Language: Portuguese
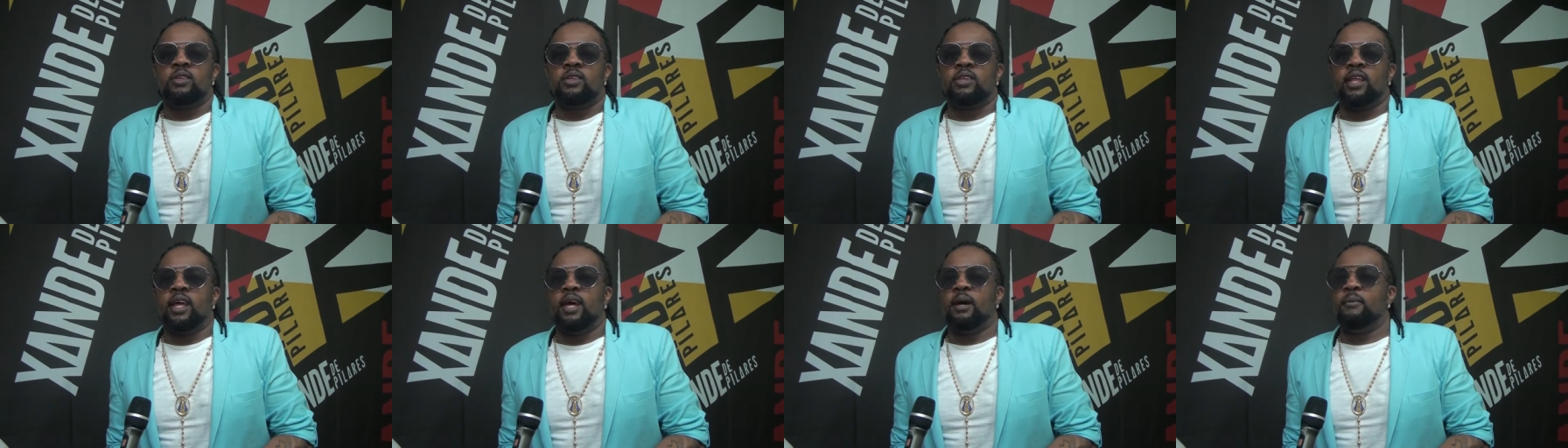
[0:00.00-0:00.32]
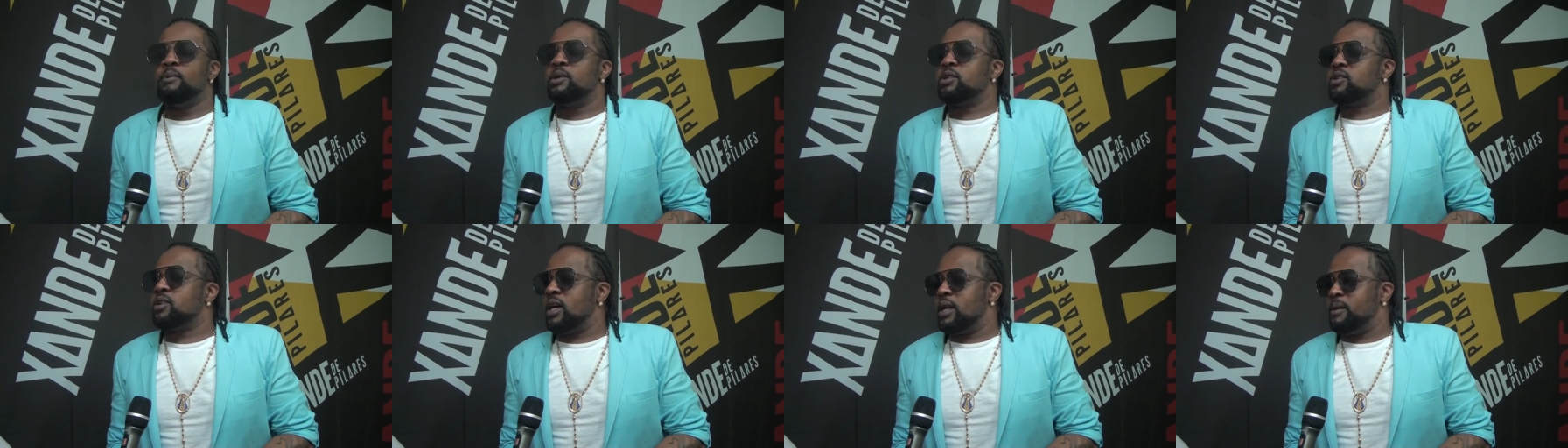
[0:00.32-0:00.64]
tem a
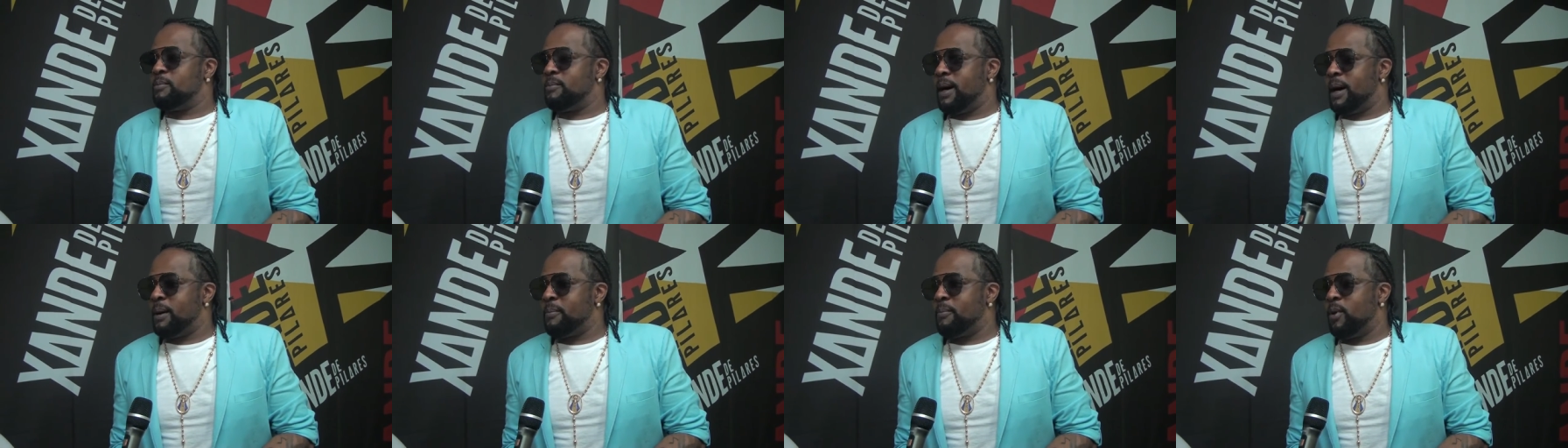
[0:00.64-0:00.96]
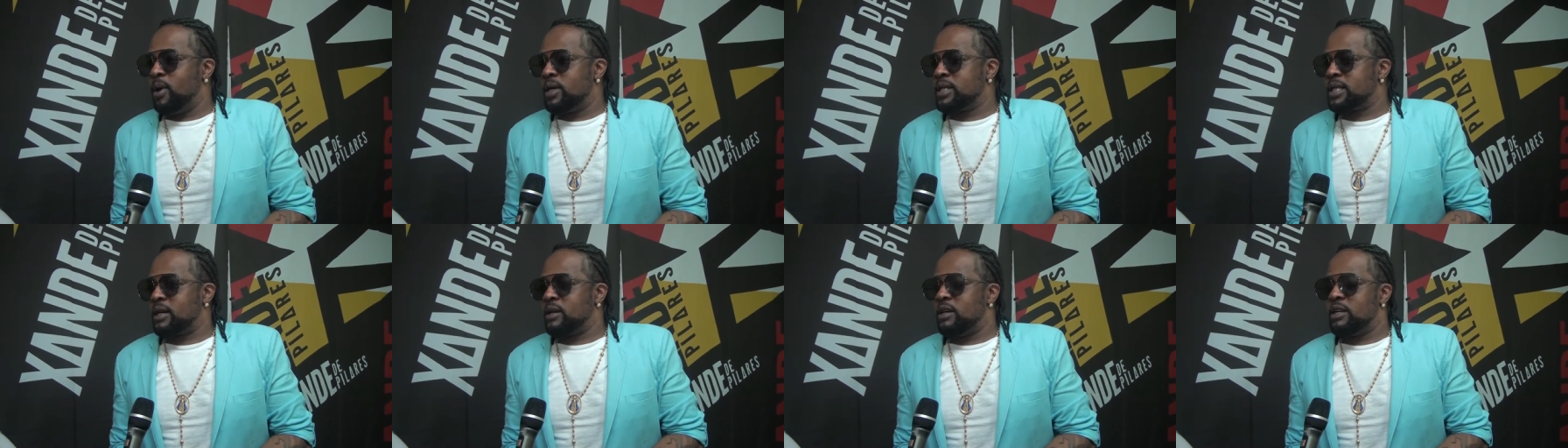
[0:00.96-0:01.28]
Michelle
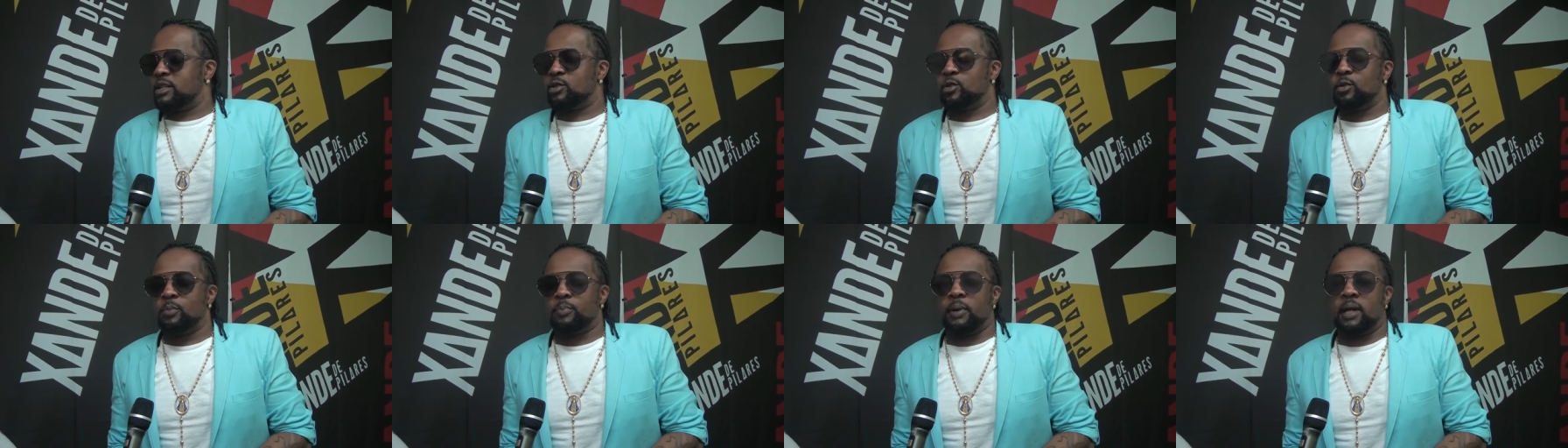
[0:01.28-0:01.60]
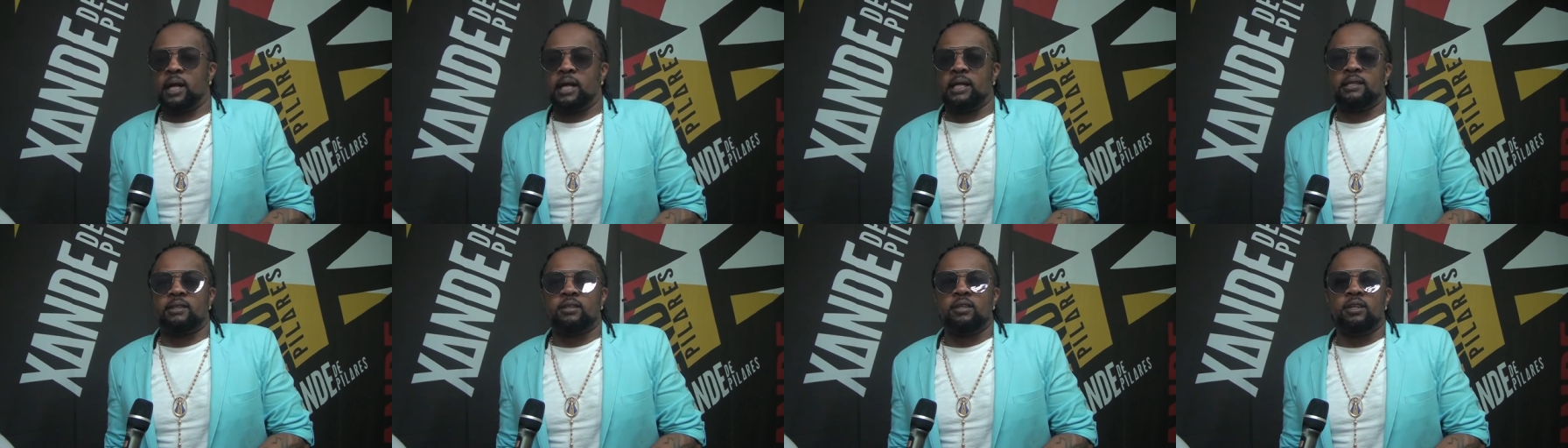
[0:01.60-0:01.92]
Barbosa, que é uma
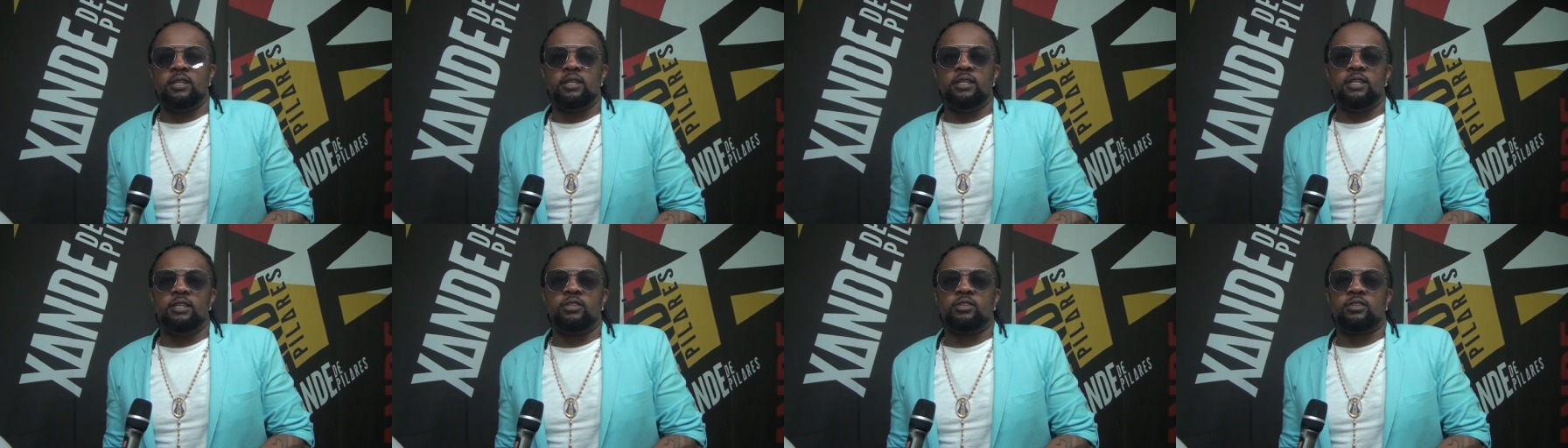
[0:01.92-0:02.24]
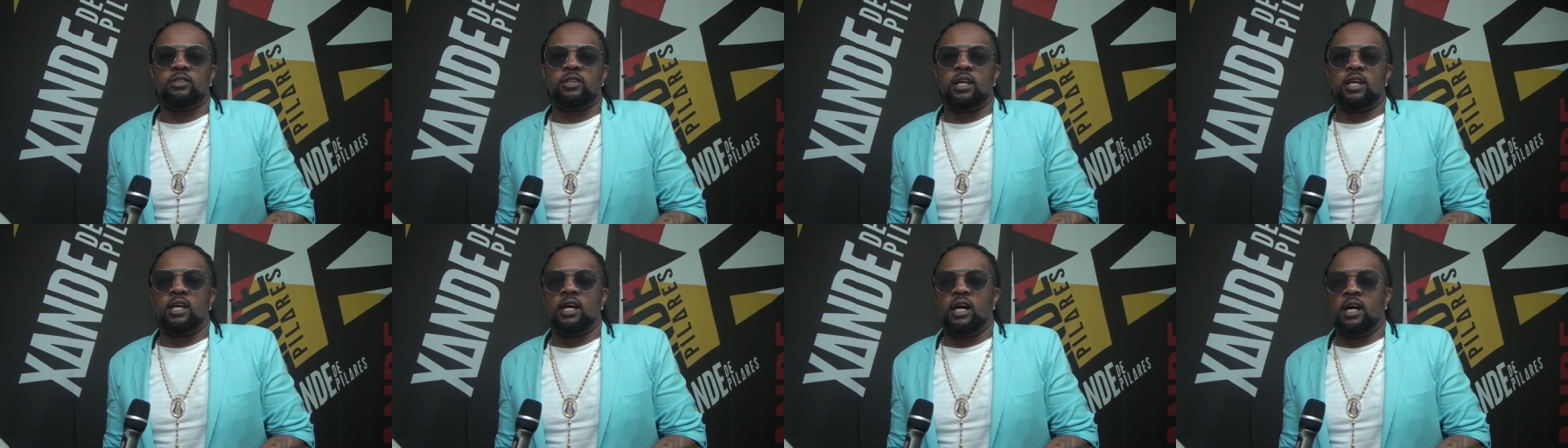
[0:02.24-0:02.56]
super atriz,
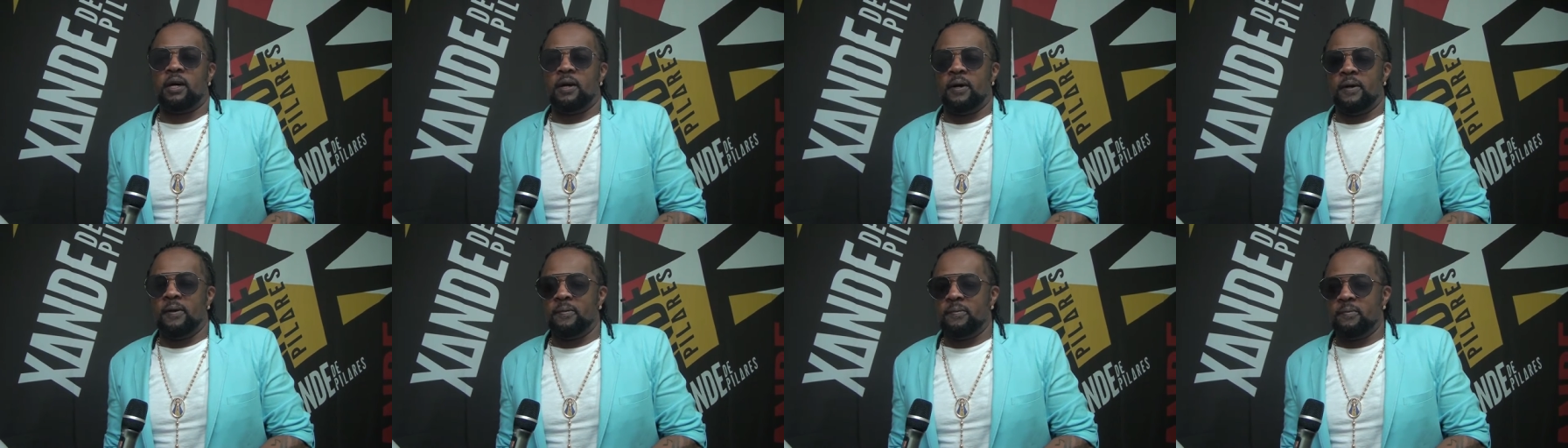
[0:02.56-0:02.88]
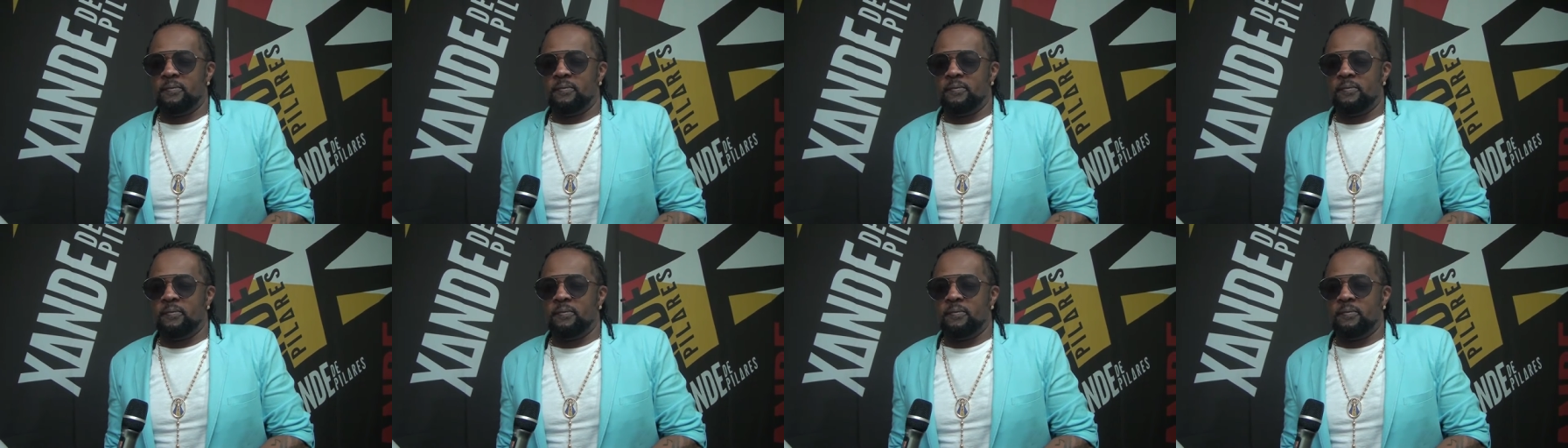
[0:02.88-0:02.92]
tem a